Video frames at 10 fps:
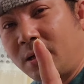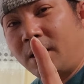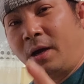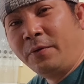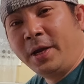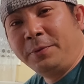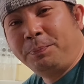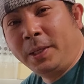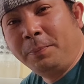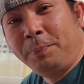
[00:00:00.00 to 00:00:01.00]
Alright,
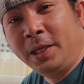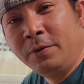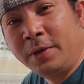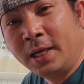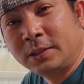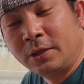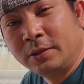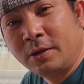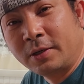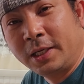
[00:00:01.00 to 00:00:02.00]
Filipino
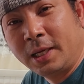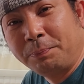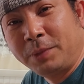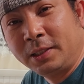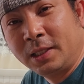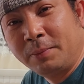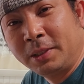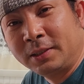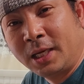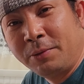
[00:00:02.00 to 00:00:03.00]
Reaction. Okay, update na
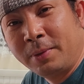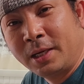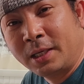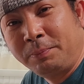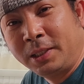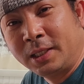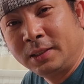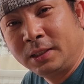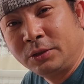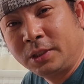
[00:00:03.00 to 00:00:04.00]
naman tayo mga kaibigan
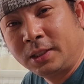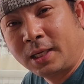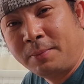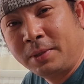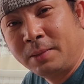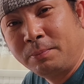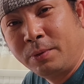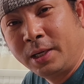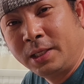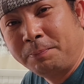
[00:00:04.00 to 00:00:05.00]
dito sa drama ng
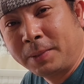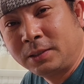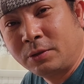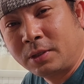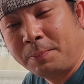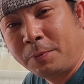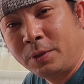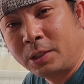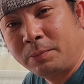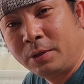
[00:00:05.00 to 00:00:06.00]
buhay ni Pastor
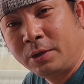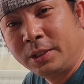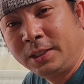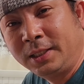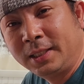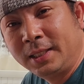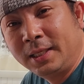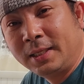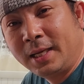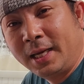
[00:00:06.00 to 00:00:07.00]
Apollo Kibuloy
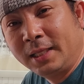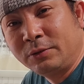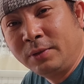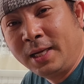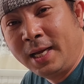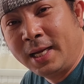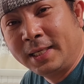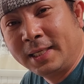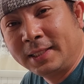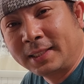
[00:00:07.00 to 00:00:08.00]
na eto na nga,
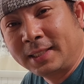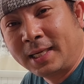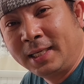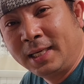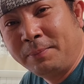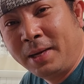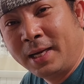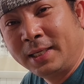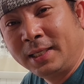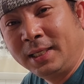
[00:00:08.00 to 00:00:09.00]
nadagdagan na
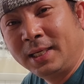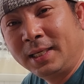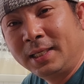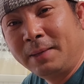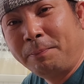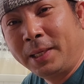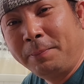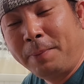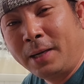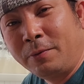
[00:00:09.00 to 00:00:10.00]
naman ng
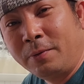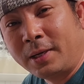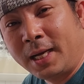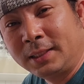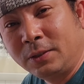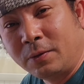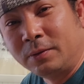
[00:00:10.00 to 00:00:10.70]
panibagong kaso